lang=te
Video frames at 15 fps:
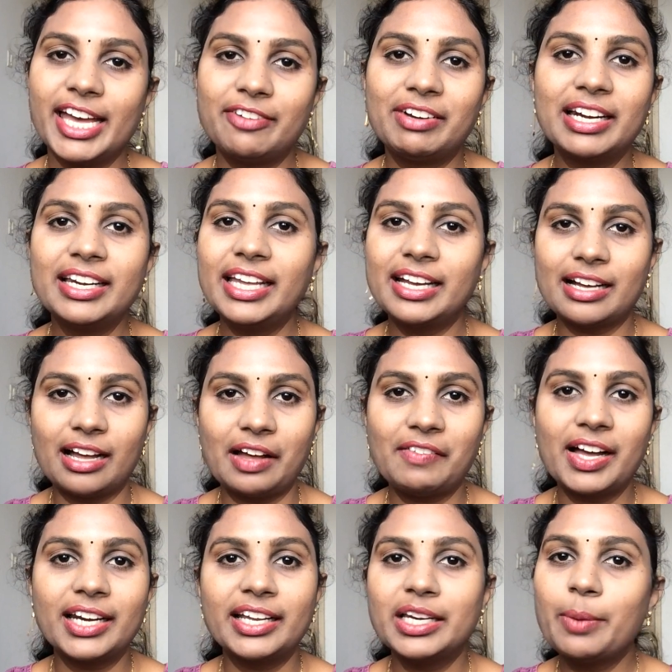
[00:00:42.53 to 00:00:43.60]
ఎవరిని
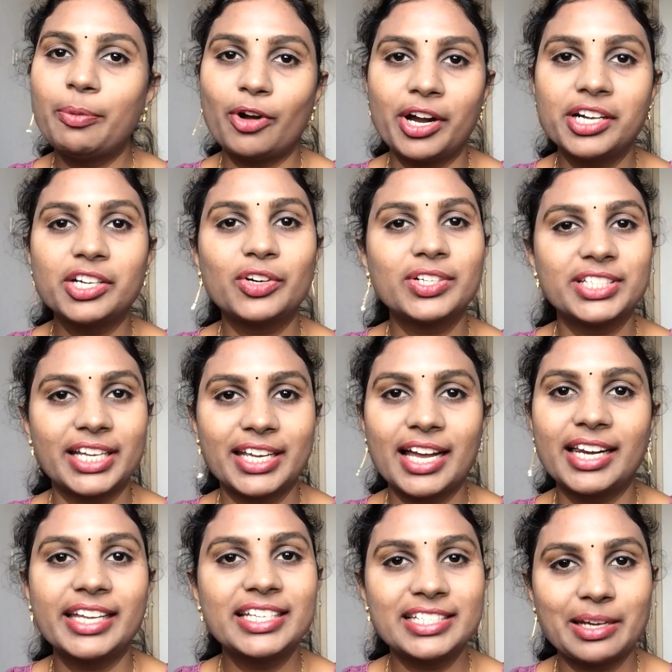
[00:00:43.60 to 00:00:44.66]
కావాలని పాయింట్అవుట్
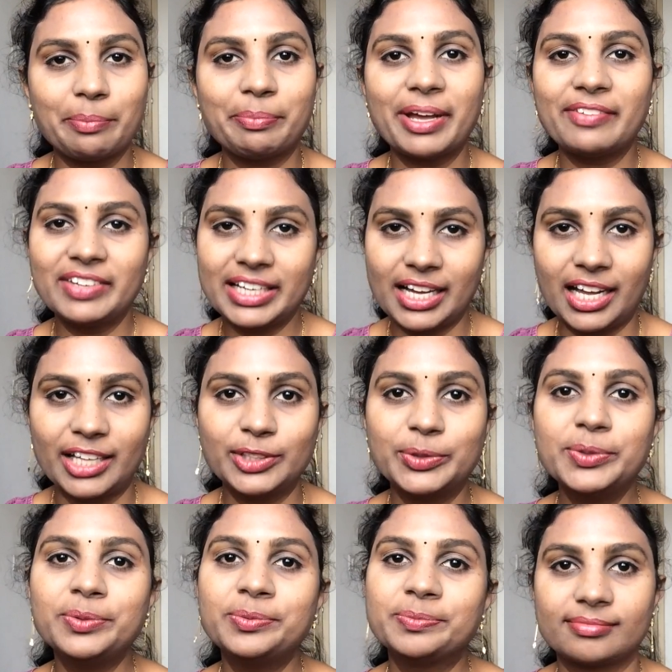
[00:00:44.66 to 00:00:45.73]
చేయాలని చెప్పేవి కాదు